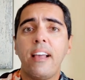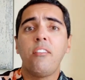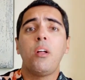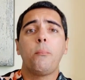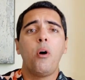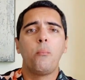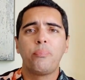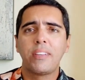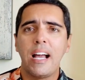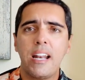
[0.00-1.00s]
Aí ele fala, pô,
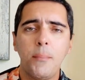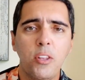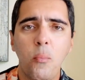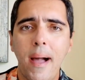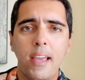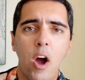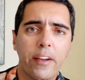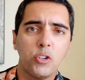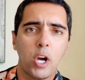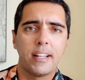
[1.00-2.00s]
caramba, no
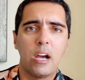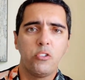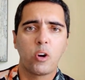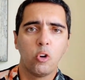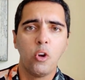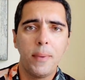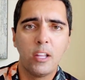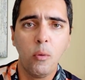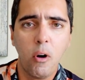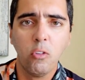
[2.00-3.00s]
maior jornal de
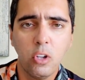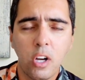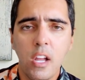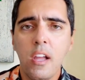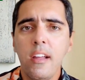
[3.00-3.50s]
economia do mundo,